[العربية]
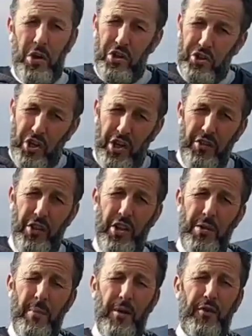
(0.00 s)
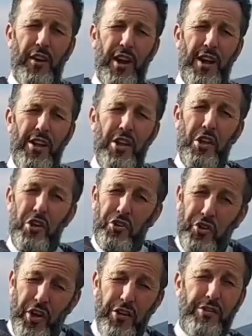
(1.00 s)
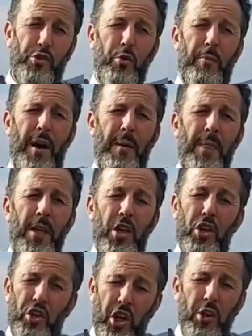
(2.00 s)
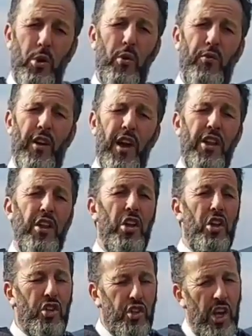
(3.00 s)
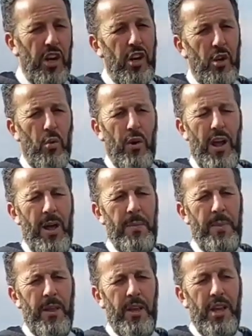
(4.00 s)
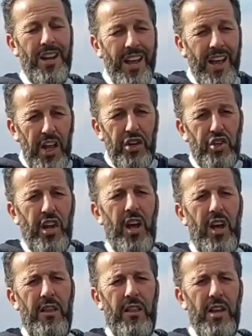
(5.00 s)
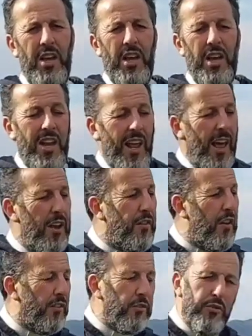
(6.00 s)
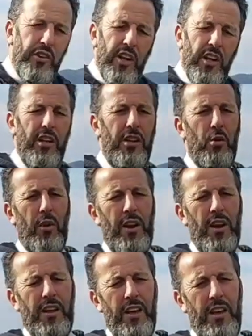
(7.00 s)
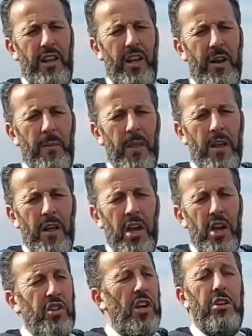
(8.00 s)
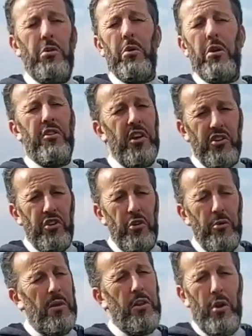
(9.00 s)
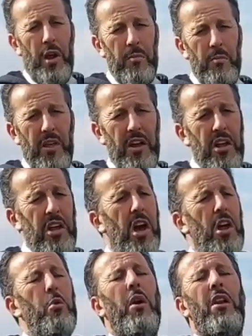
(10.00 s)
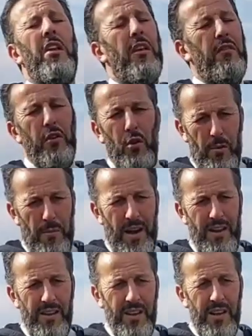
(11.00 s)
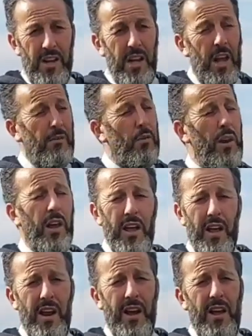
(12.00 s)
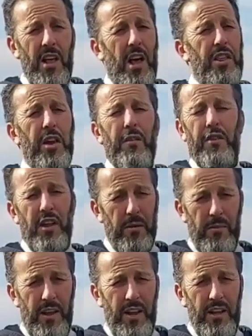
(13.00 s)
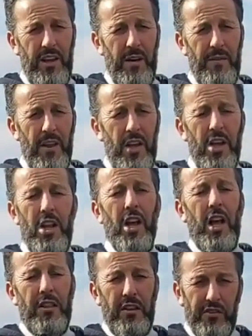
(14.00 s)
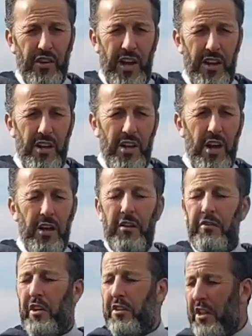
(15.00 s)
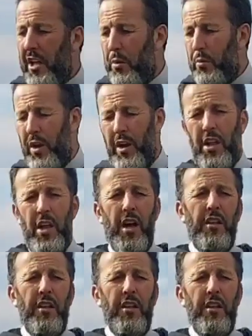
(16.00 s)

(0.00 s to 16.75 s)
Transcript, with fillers: وكي شهر المغفره شهر التوبه شهر الغفران شهر القران الا كنجتهد الا كنفرسو السنه كي يقول انا كاكينيا شحال يدي يقول 12 يوم يروح رمضان أنو غالا الله في نورمال لا عبد الا قرا غادي يغفل رمضان كيا الا غادي زال غادي يزال التراويح